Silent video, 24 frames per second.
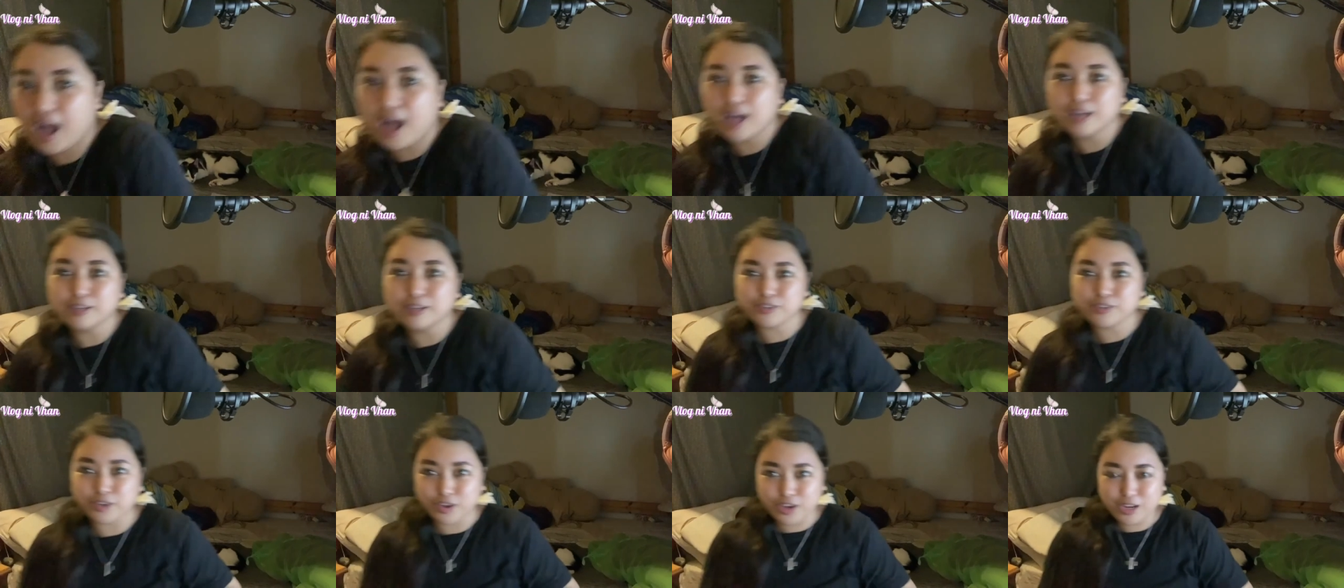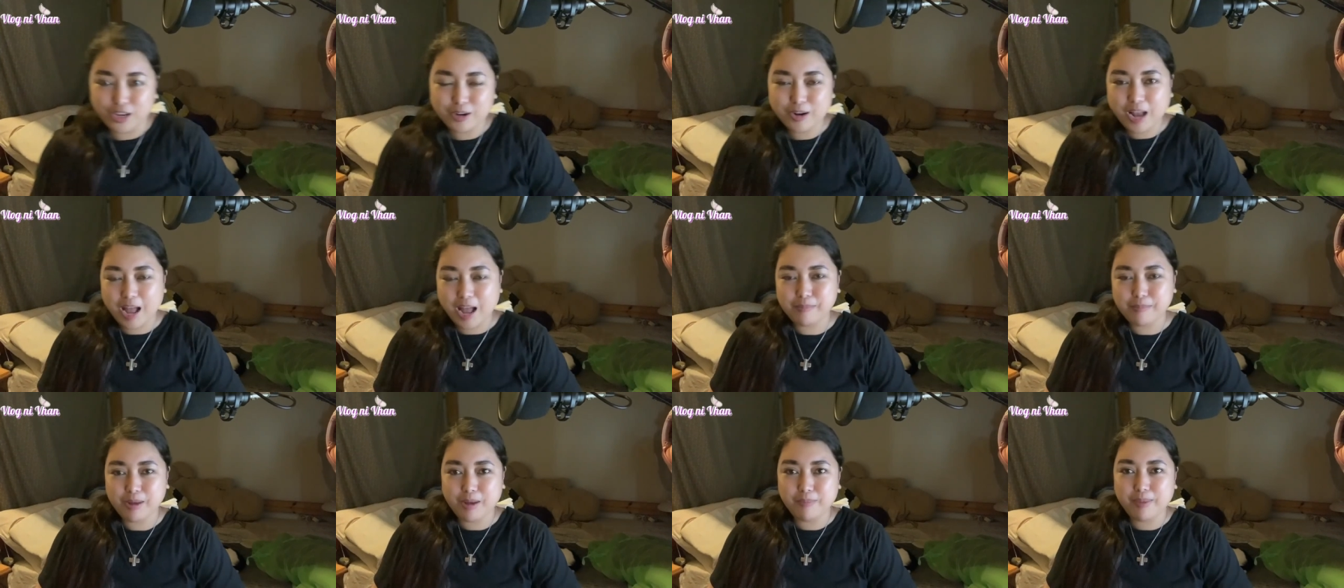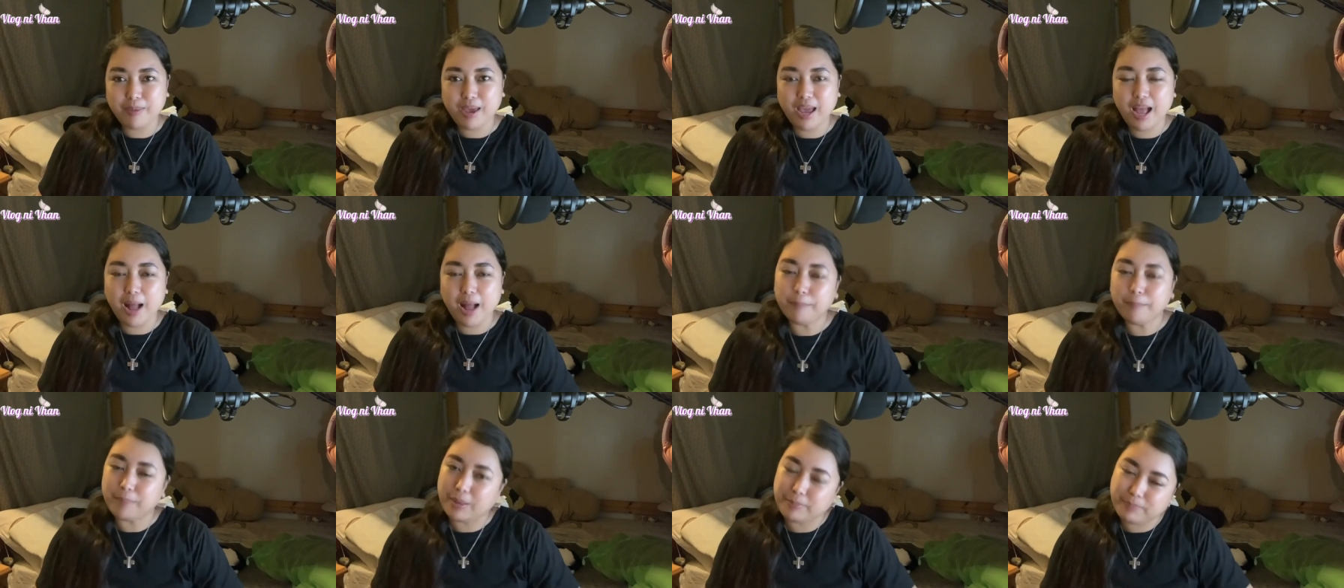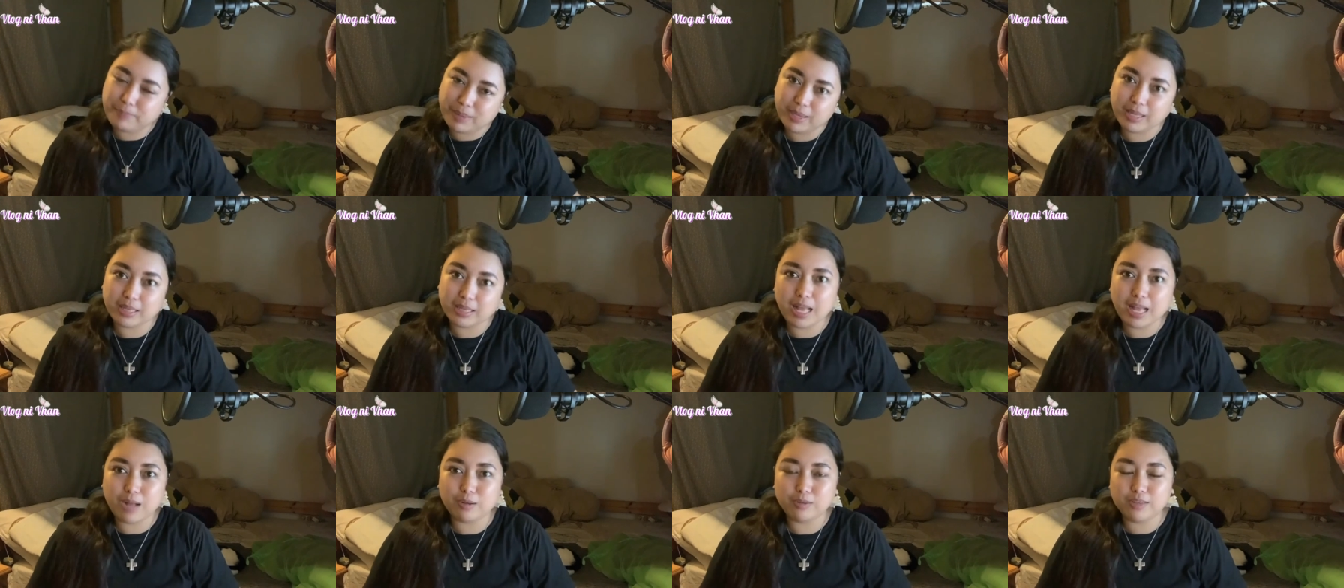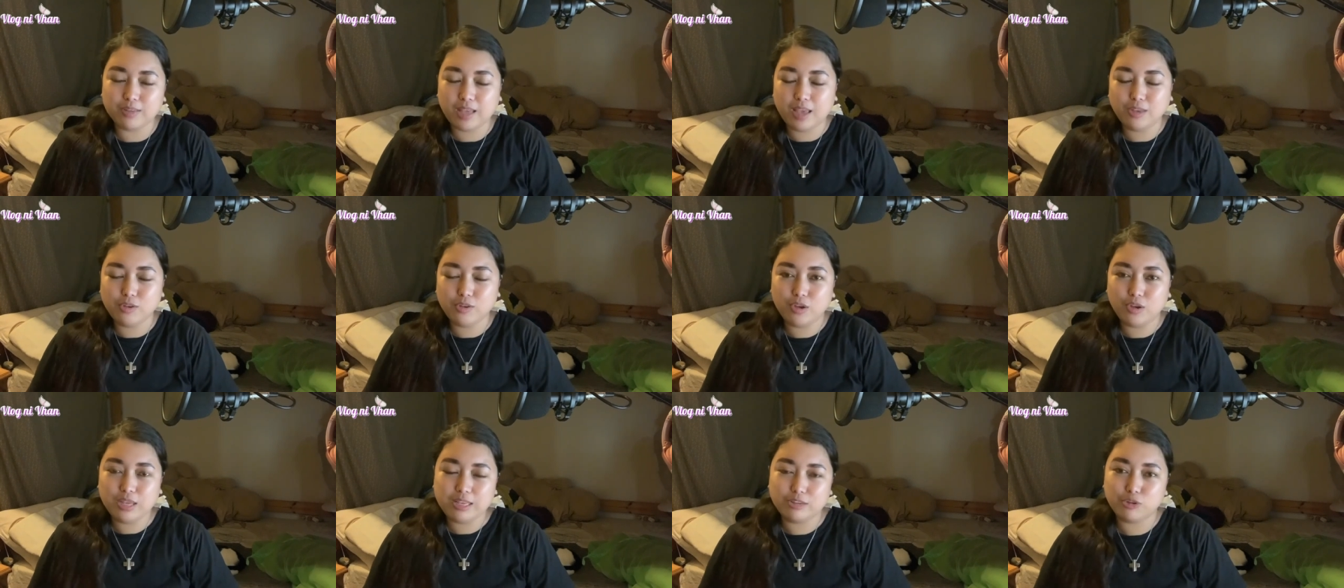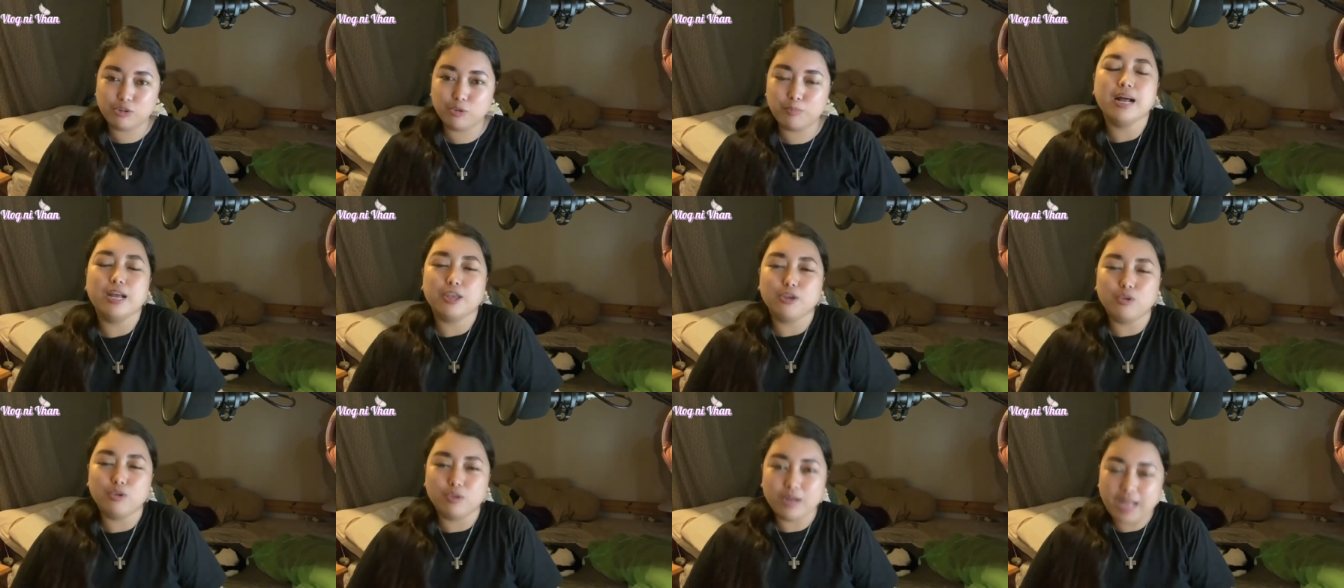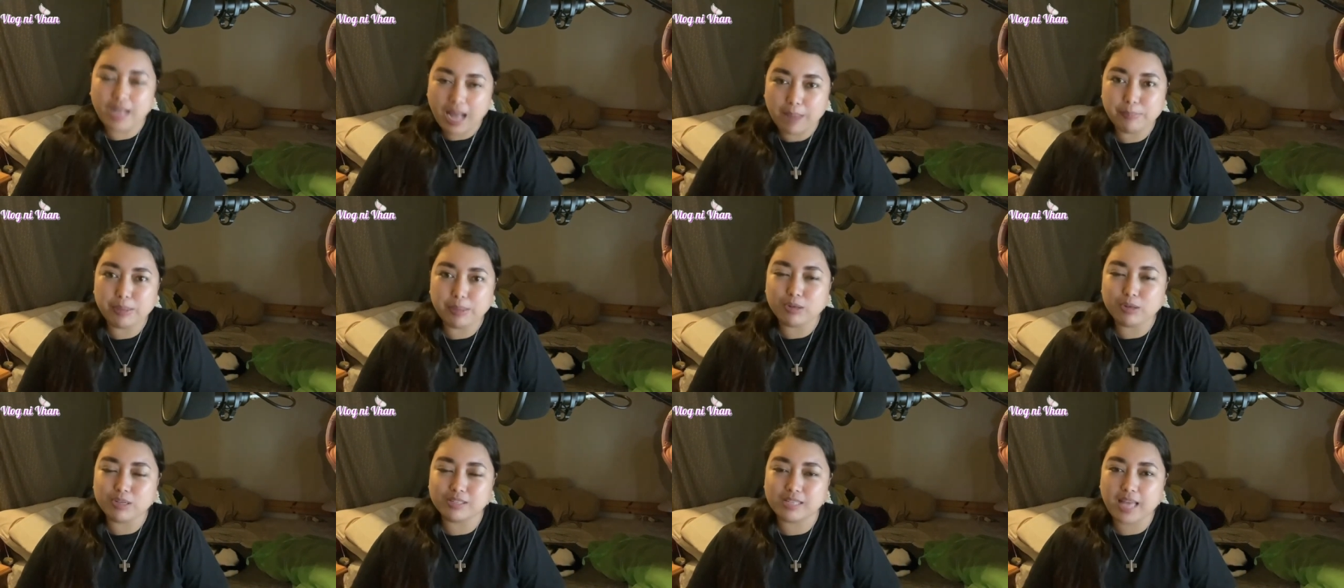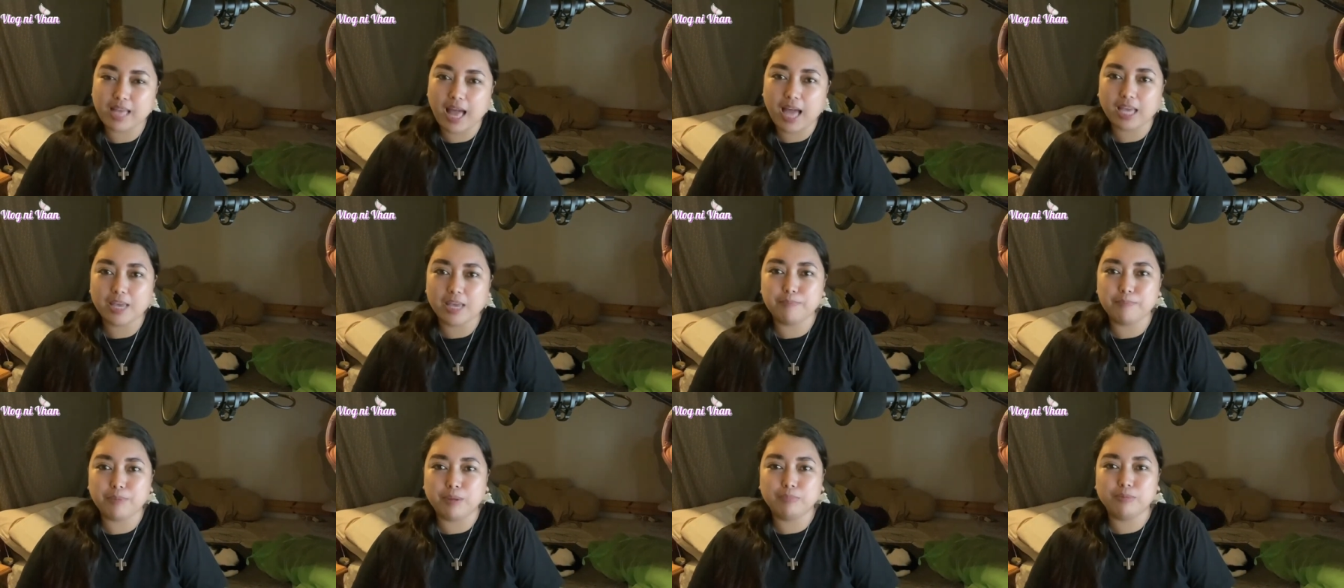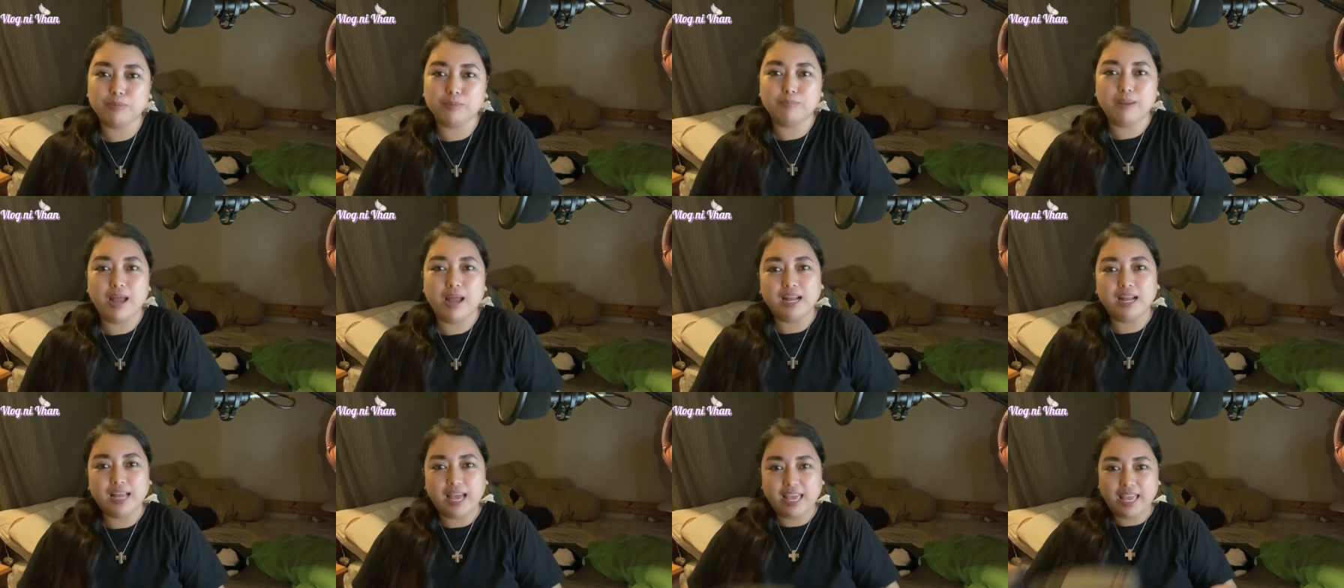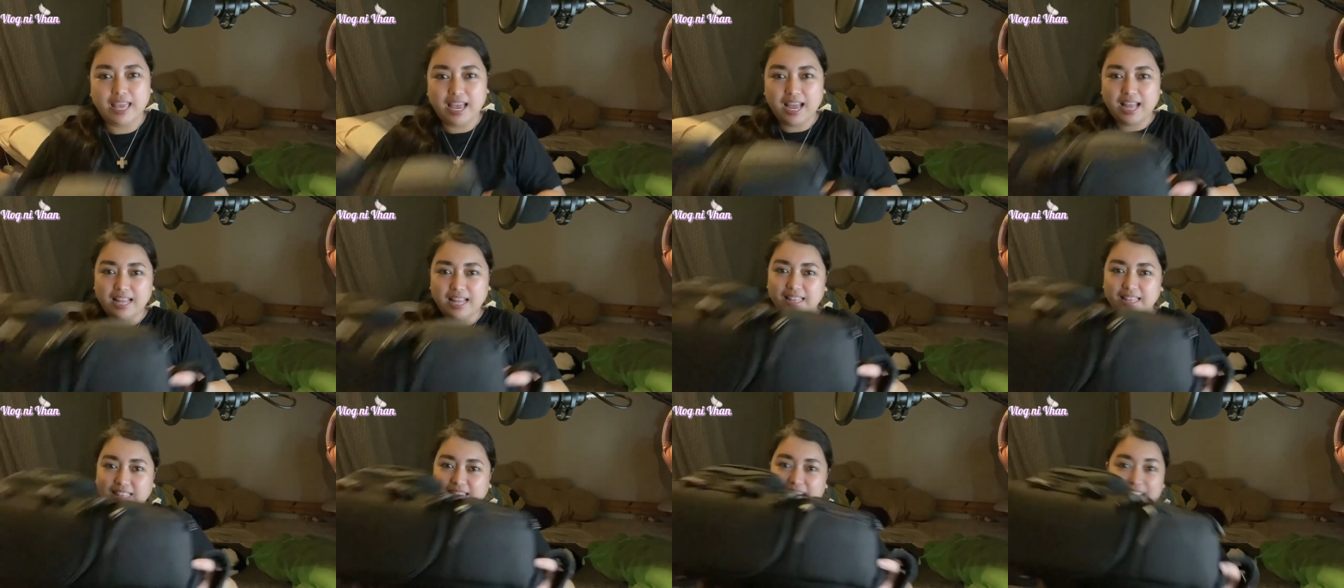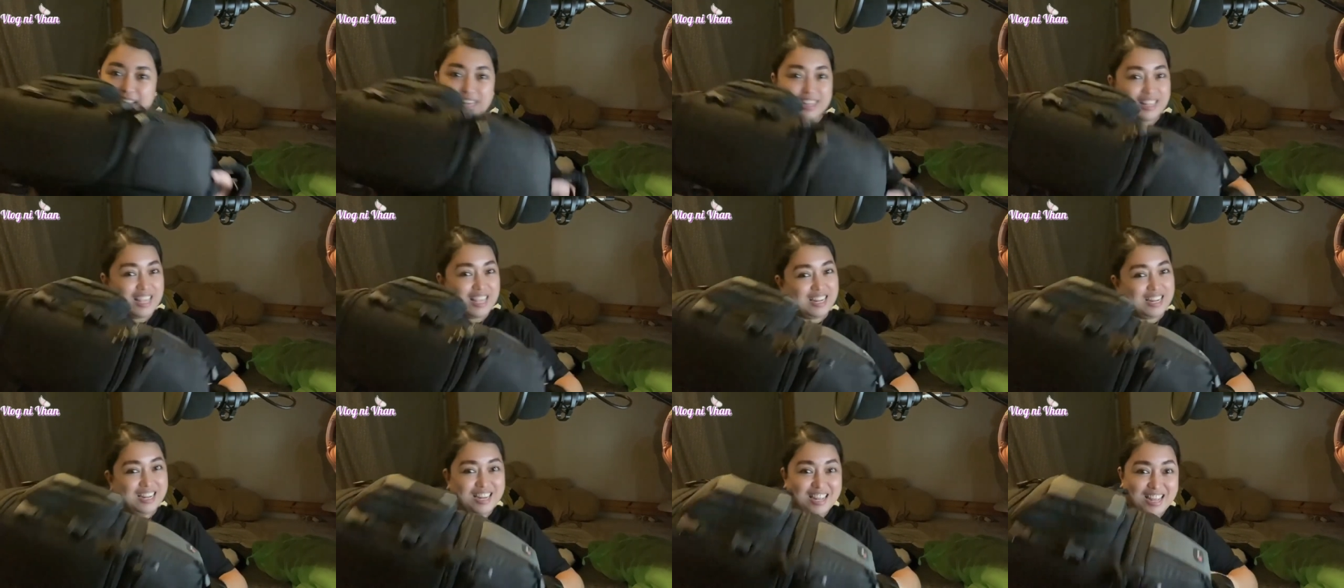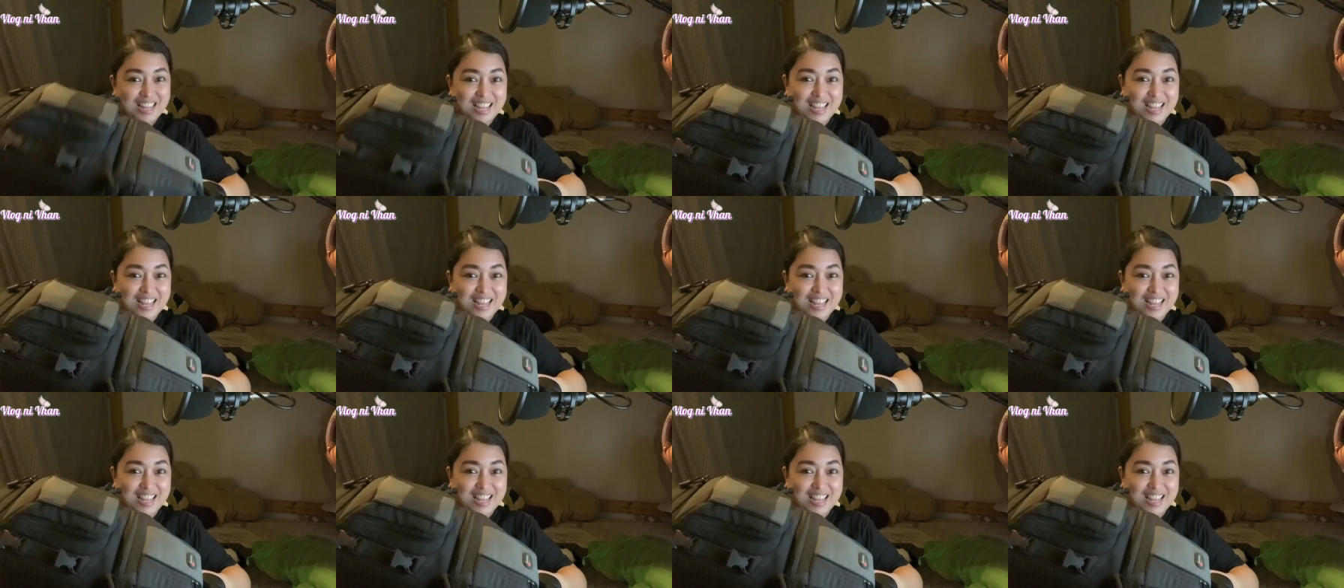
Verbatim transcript: So, yan nga mga be, ang papakita ko sa inyo is yung, yung gamit ko sa aking pagbablog. Ayan. Dan, dan, dan, dan.